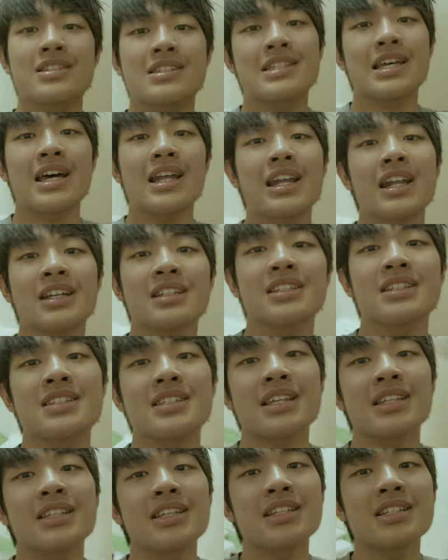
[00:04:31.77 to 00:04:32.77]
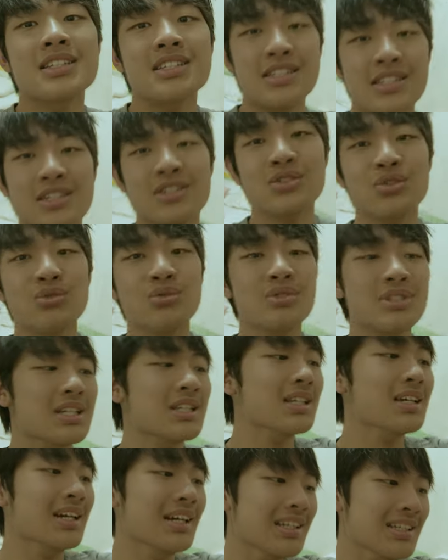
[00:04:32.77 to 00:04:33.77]
再来第三天结束，
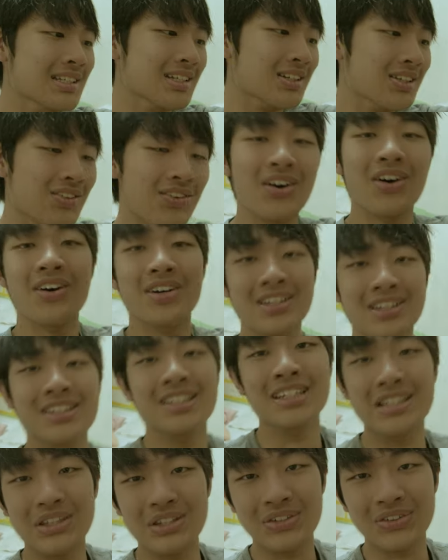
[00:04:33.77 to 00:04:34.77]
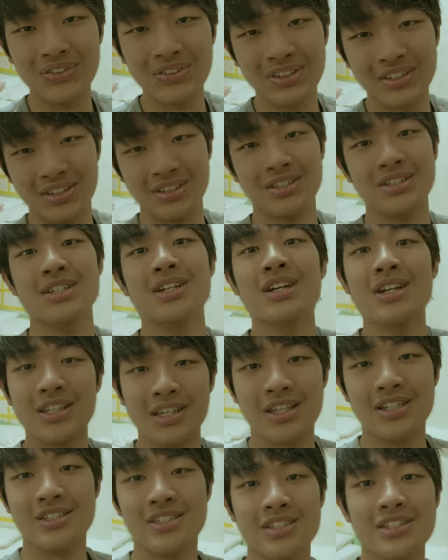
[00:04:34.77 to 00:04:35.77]
现在已经快要一点多了，
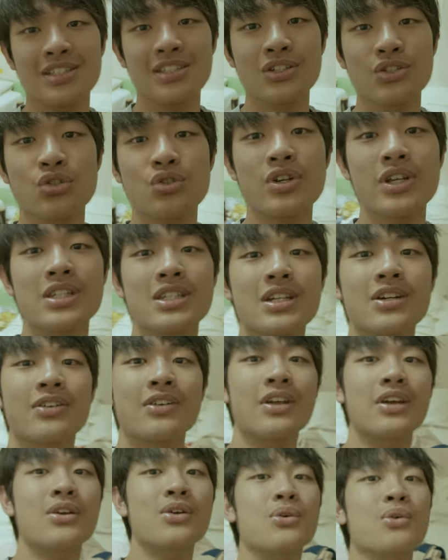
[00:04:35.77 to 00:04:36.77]
该时间睡觉了。